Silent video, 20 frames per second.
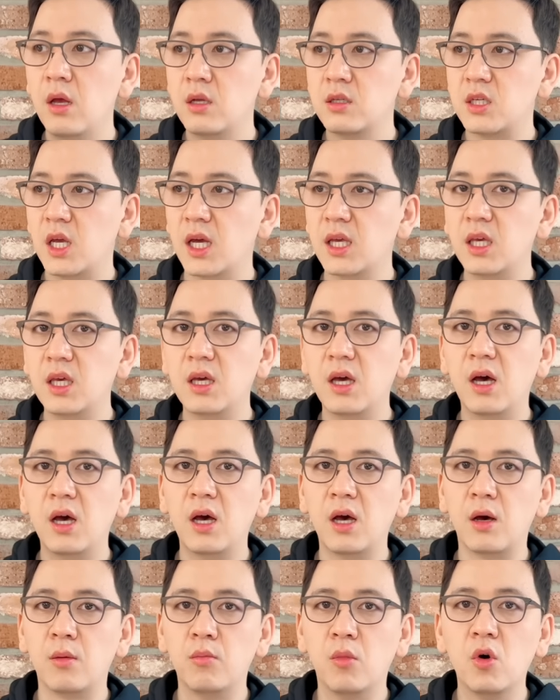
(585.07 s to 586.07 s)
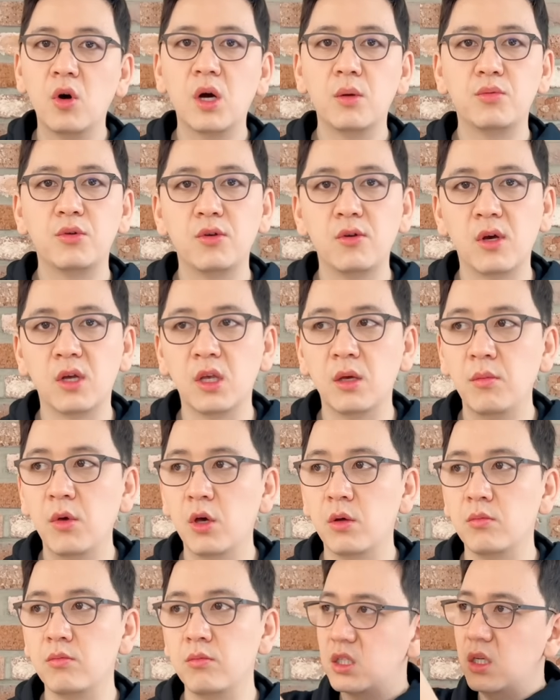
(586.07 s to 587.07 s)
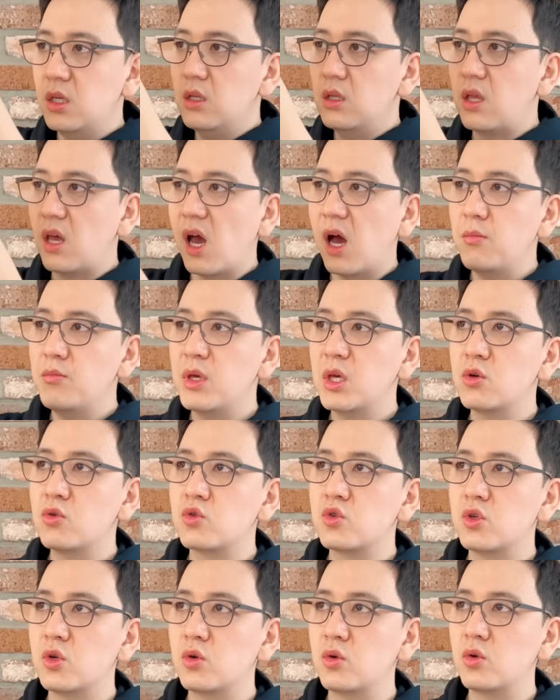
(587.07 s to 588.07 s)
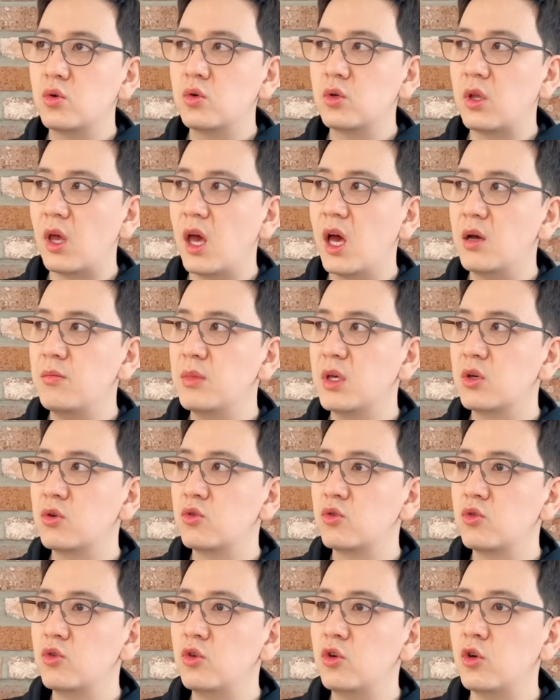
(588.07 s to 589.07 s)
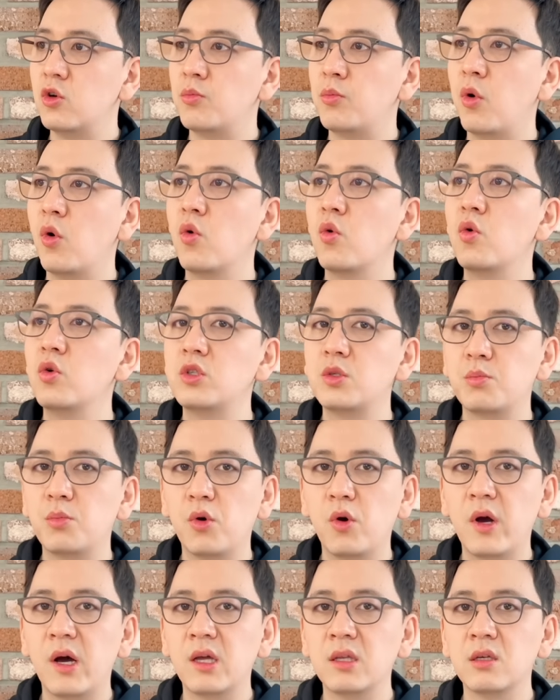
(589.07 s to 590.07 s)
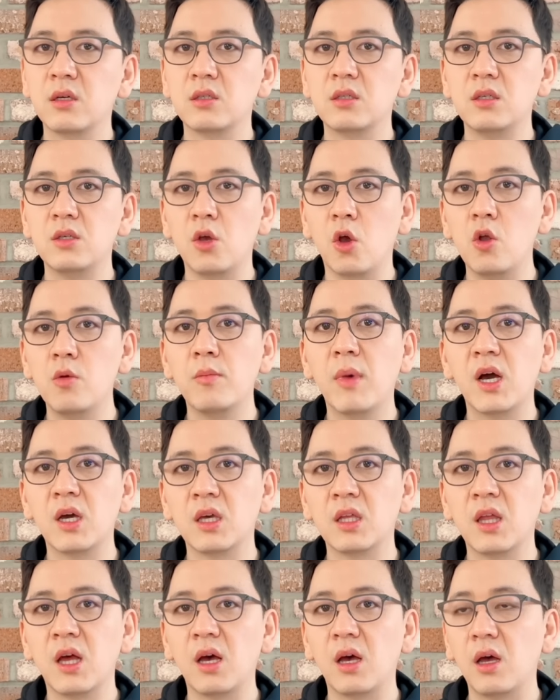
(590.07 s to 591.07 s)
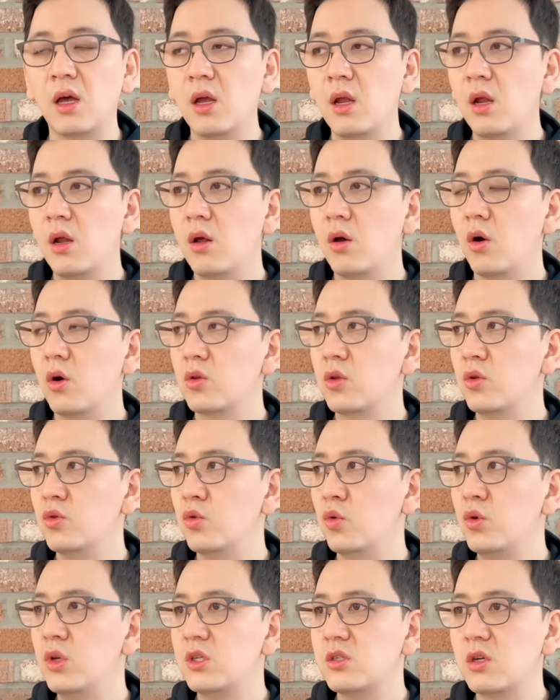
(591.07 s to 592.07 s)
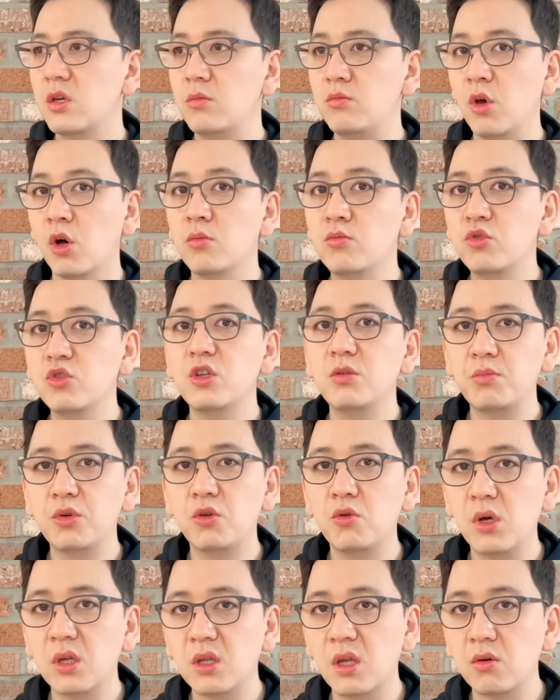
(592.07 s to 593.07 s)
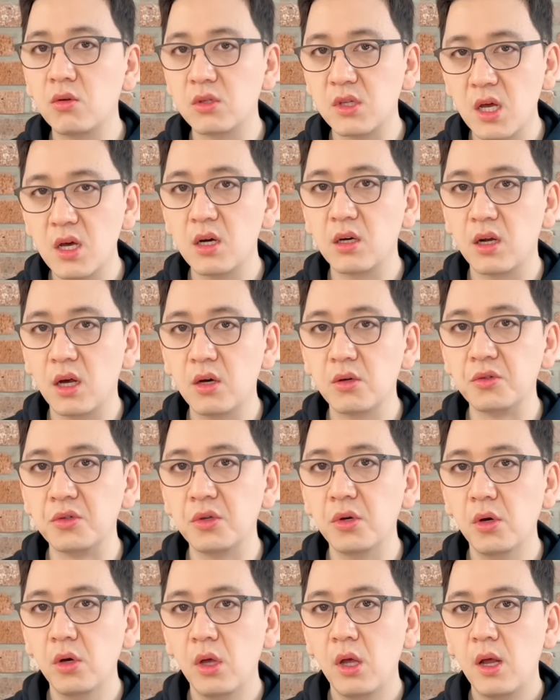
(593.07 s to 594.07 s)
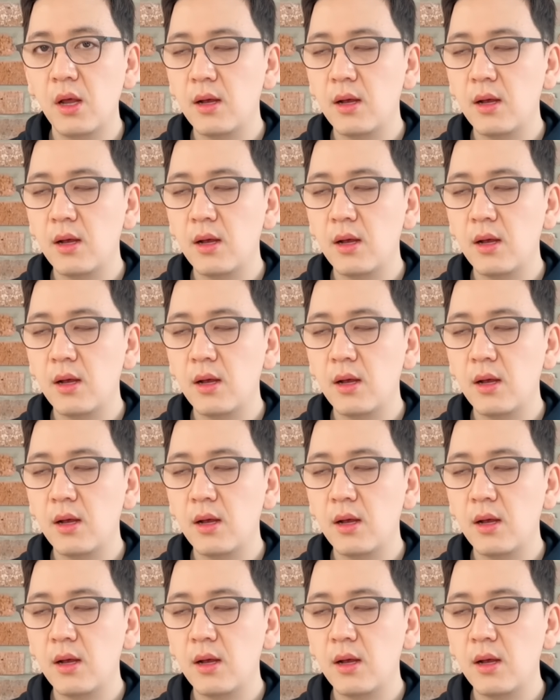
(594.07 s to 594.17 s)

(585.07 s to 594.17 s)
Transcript: 자기가 뭐가 필요하냐면 친 대한민국적으로 대한민국을 보고 싶어 하는 그 열망이나 어떤 논리적인 명분이 필요했다고 생각을 하거든요.